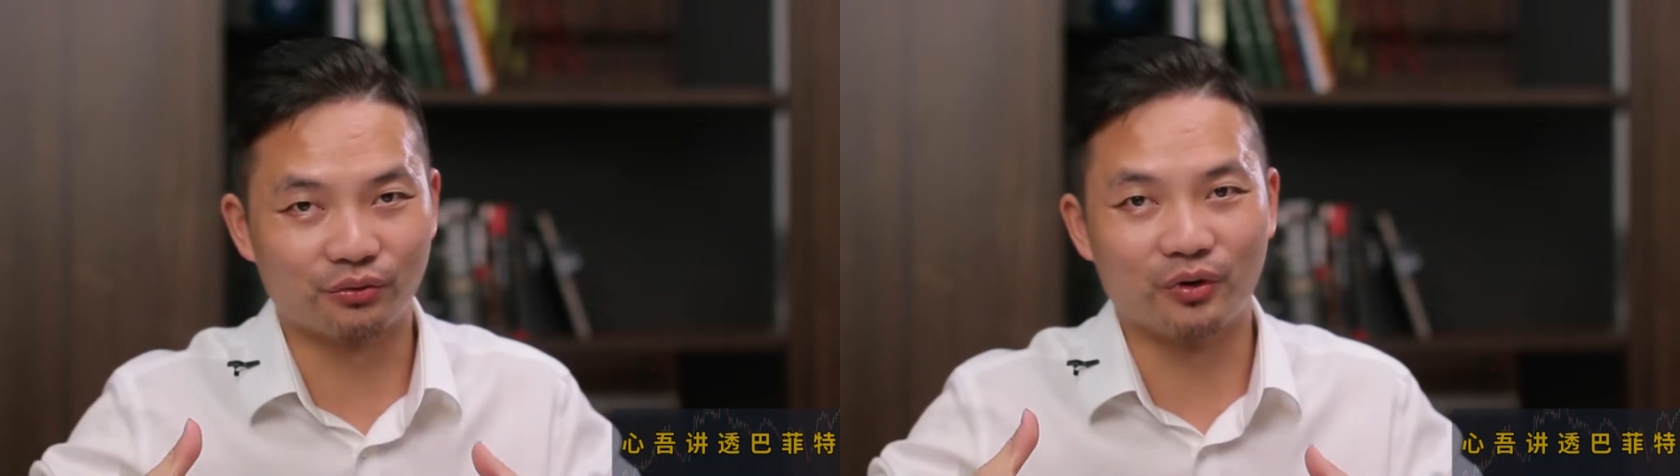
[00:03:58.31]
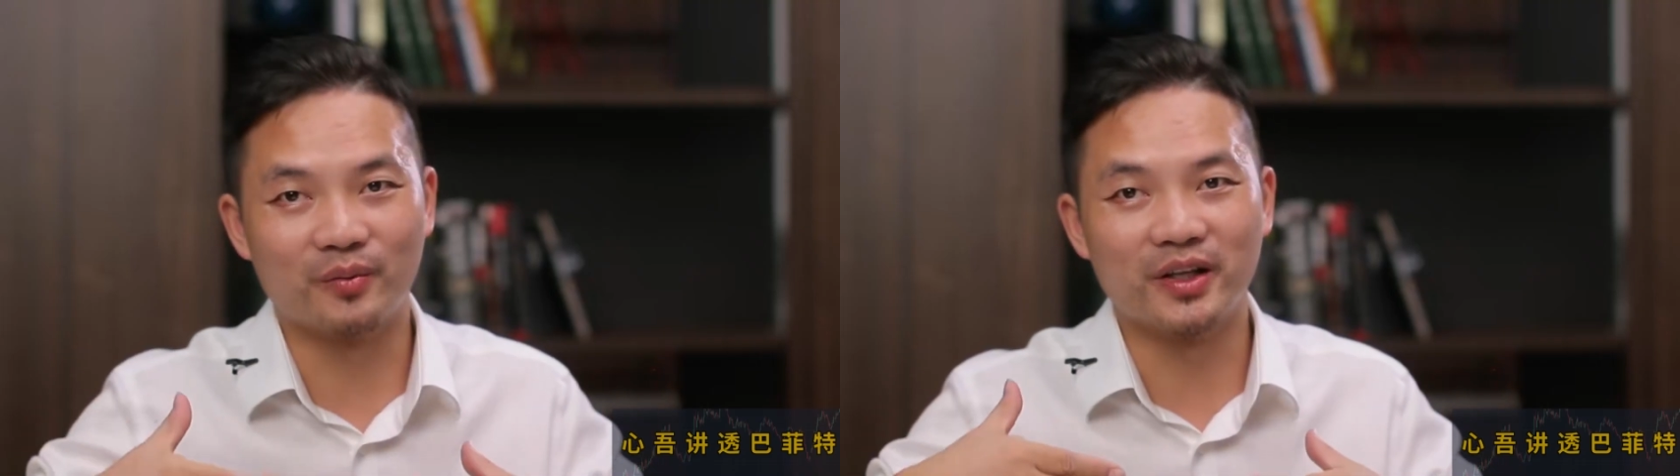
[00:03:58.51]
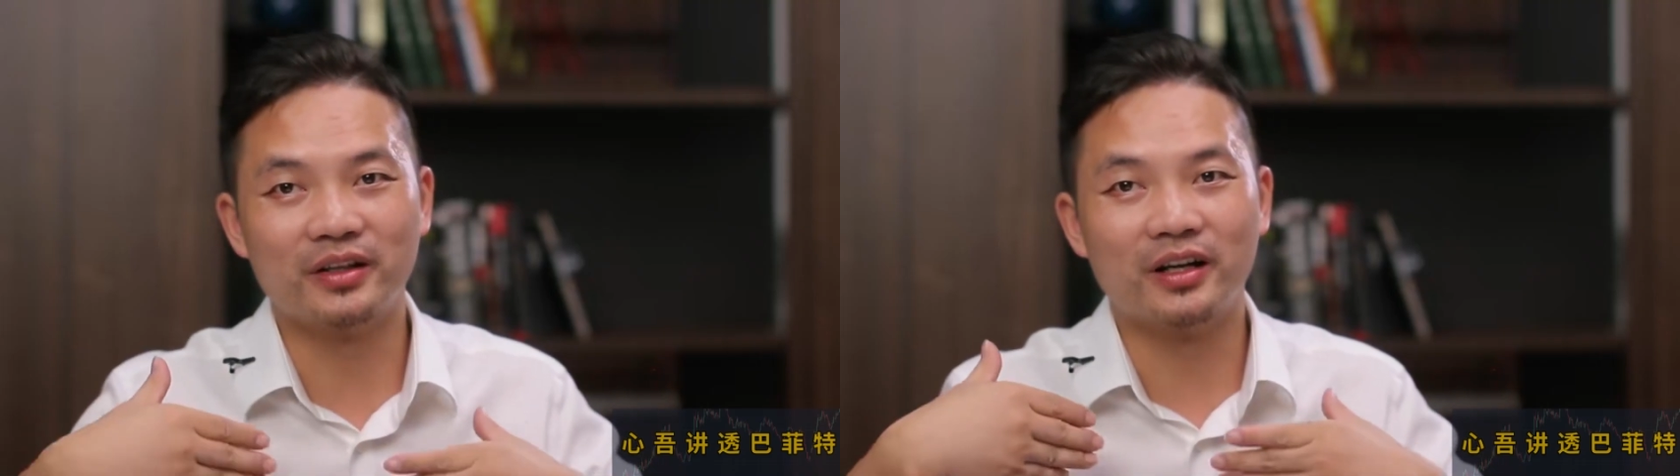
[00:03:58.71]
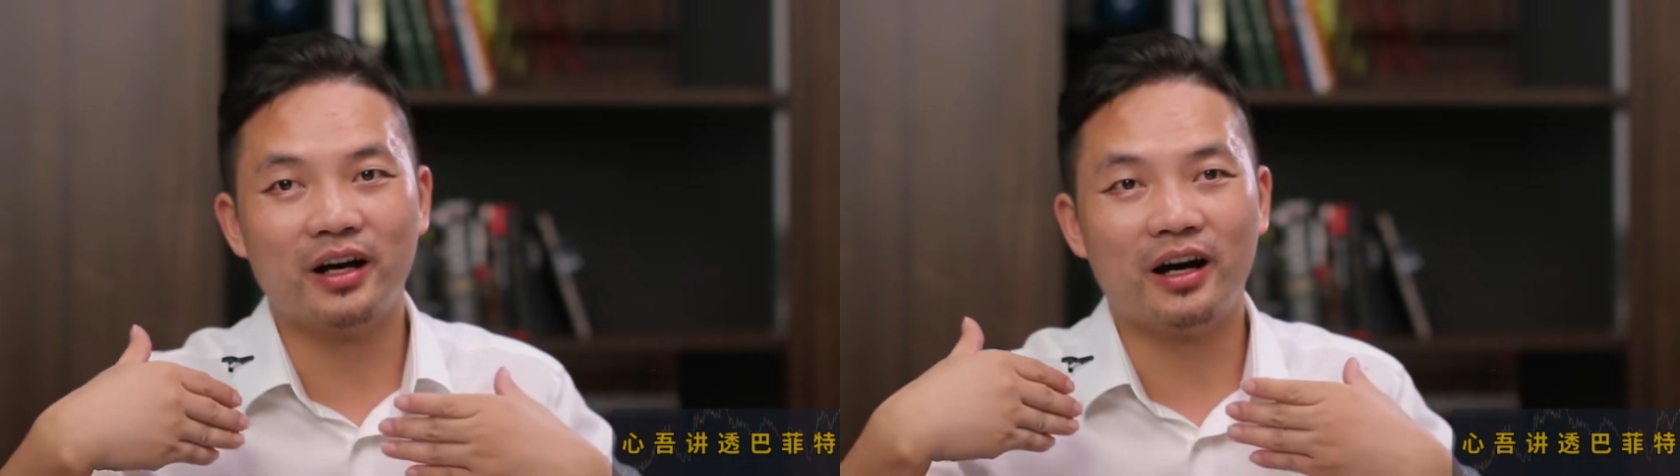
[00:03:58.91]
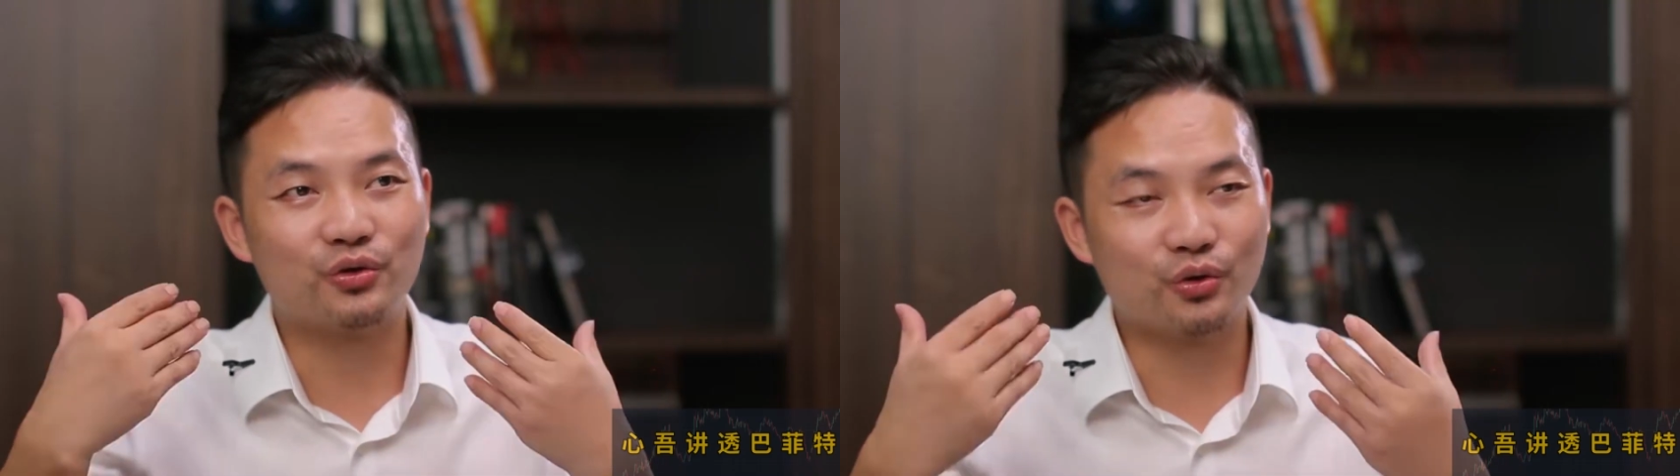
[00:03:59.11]
我们
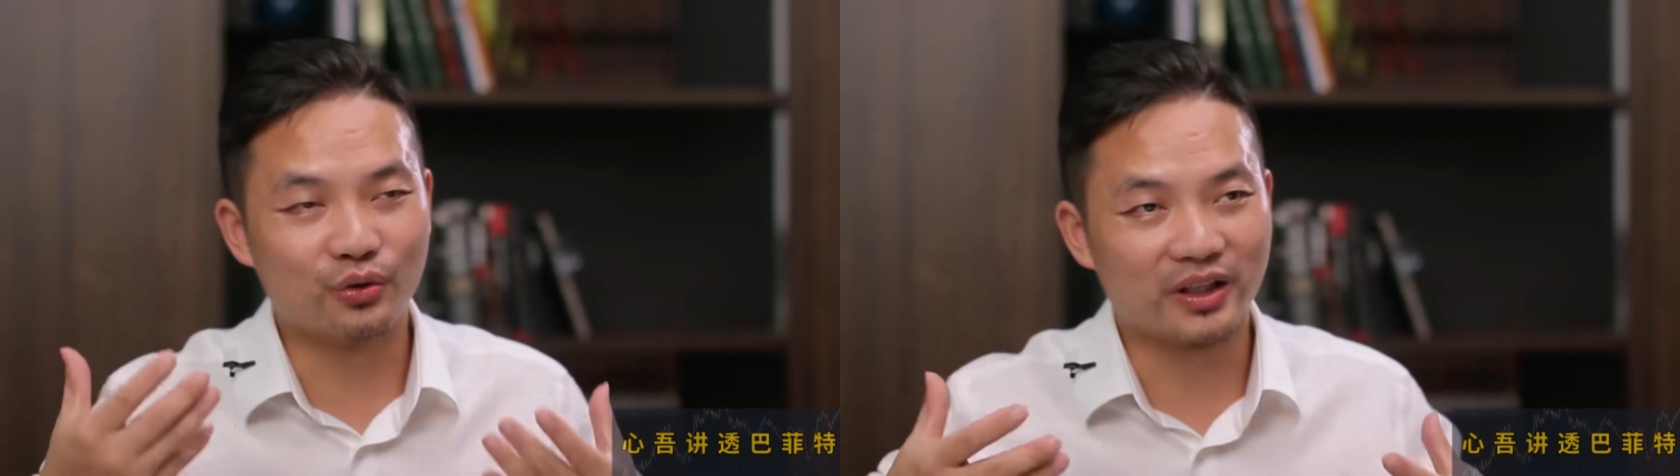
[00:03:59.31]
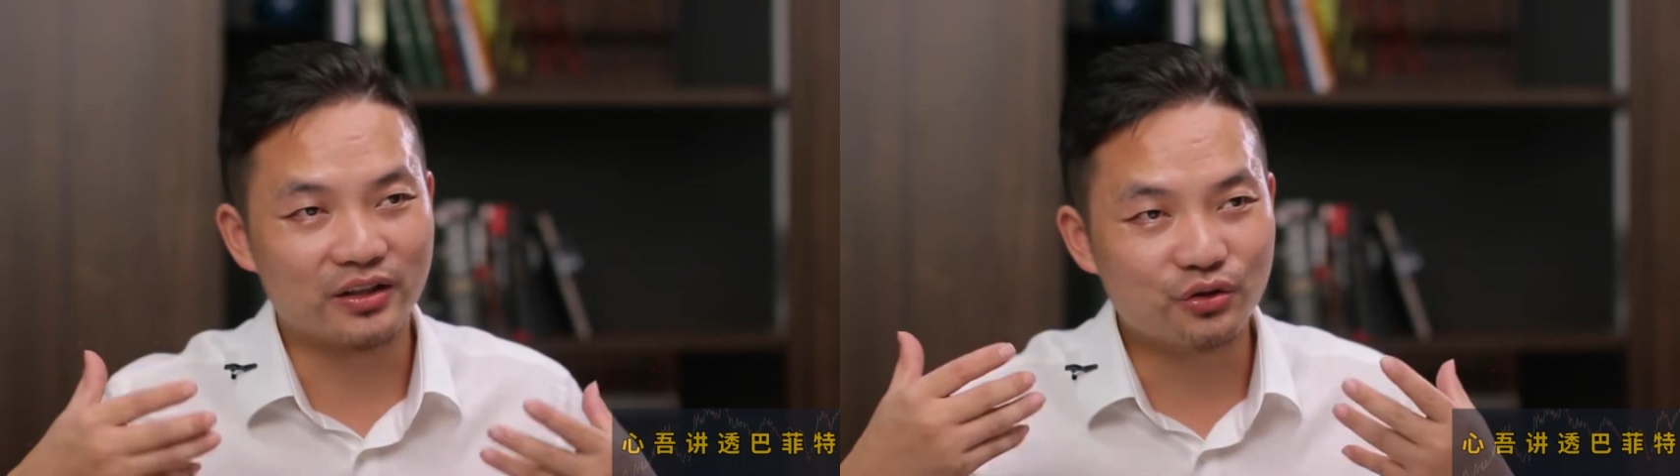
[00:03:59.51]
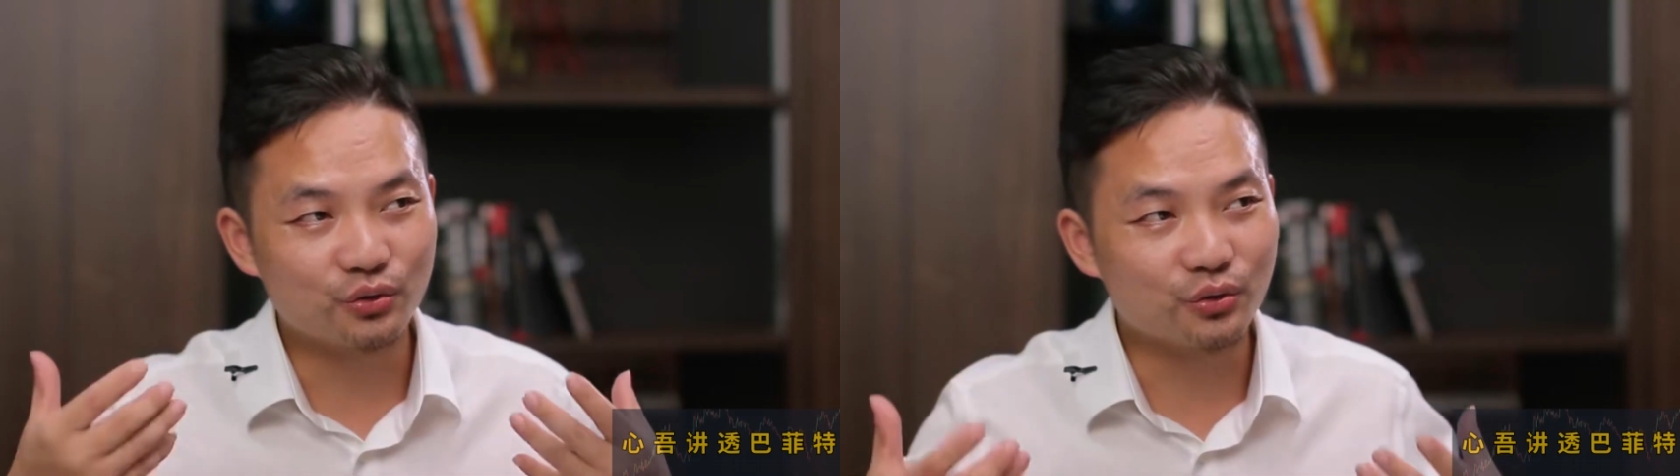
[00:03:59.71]
做人